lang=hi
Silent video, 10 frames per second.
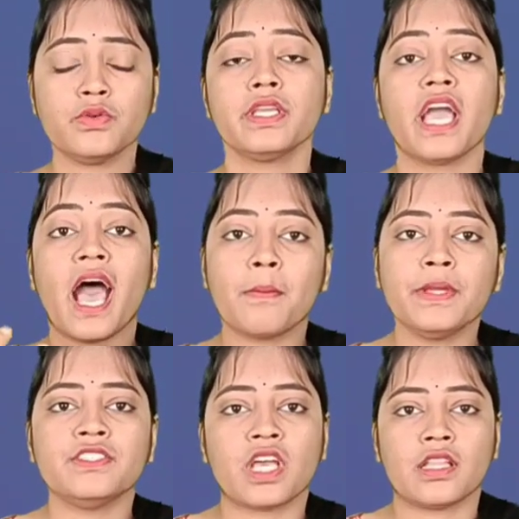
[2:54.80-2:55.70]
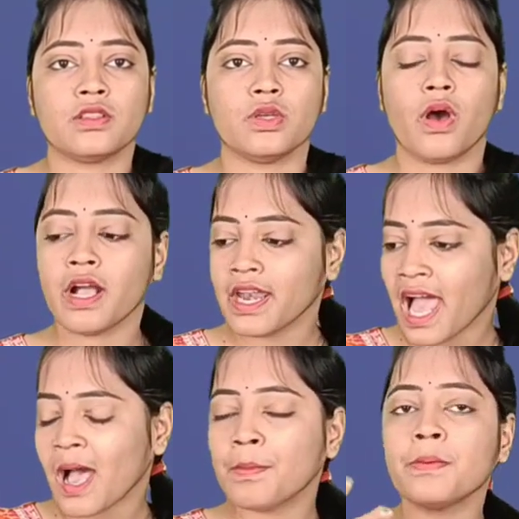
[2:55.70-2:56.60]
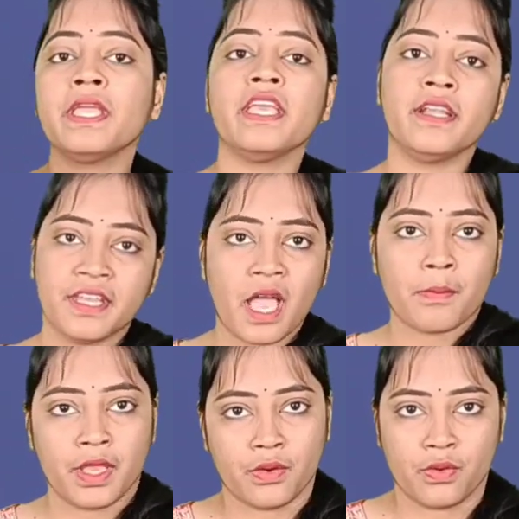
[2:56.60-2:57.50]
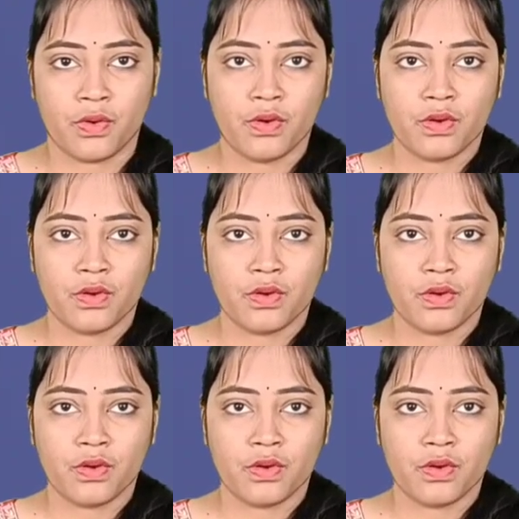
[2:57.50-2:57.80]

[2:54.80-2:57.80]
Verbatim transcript: क्योंकि आप भी जानते हो अगर आप अभी इंडिया में हो